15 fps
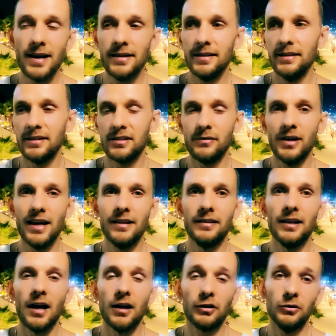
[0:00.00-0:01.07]
Я называю
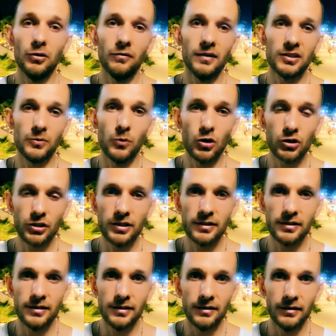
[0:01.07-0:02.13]
это окно
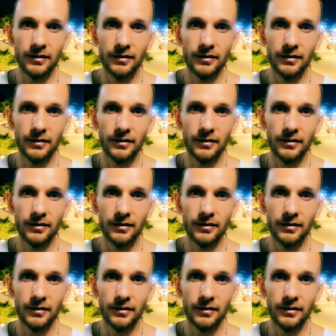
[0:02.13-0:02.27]
возможностей,